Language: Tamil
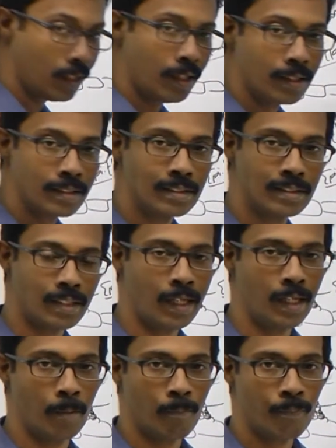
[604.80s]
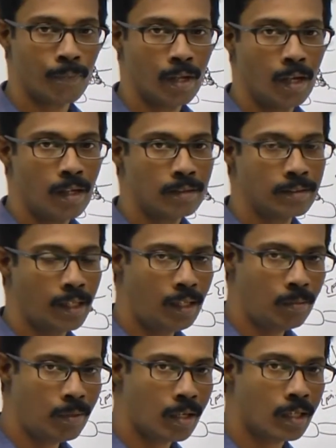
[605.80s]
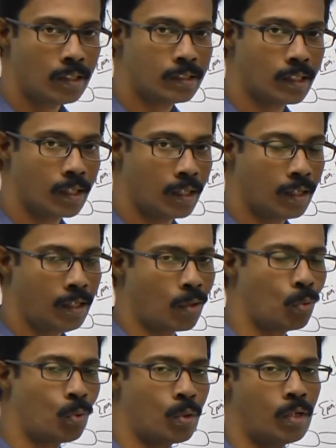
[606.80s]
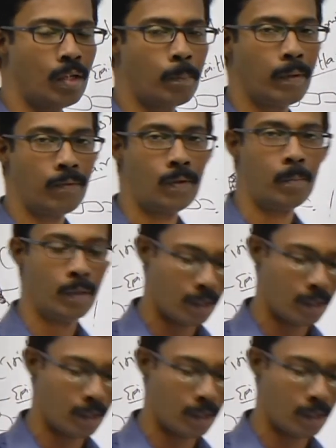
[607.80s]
த சைலம் சைலமை ரீச் ஆகலைன்னா ரூட்டோட பெர்ஃபார்ம்